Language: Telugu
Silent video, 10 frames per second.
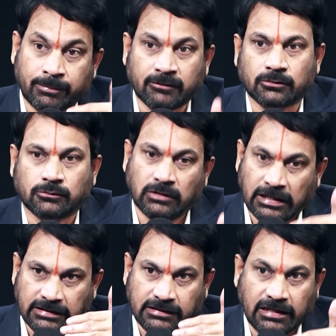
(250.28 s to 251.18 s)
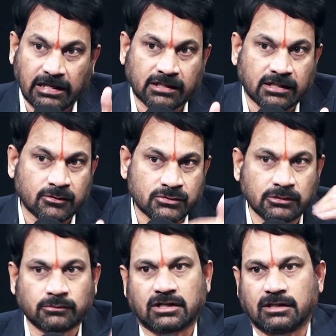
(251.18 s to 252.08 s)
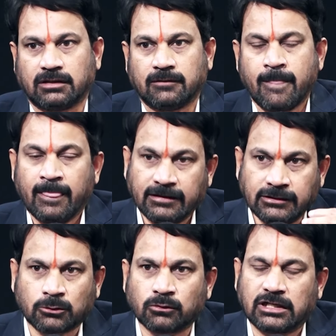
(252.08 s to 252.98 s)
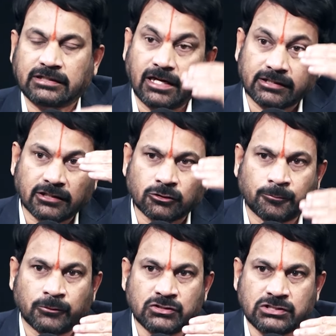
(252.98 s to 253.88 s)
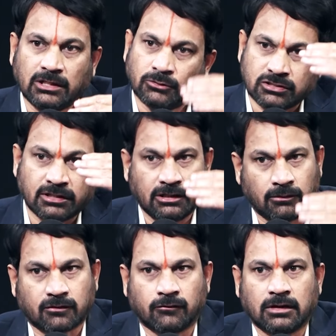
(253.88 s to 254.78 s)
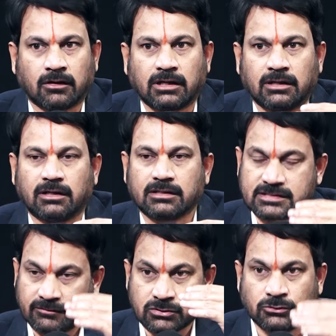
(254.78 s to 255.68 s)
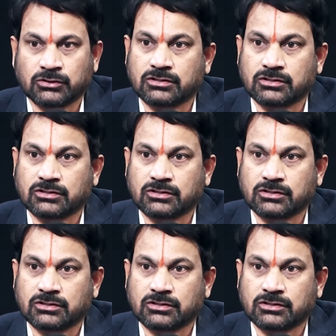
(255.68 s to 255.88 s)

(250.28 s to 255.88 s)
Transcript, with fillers: అప్పటి వరకు ఈ హెలక్క హౌస్లోనే ఉన్నారు దాన్ని ఇది కూడా టాటా గ్రూప్ నుంచి వచ్చినటువంటి వాళ్ళ ఒక సంస్థ నుంచి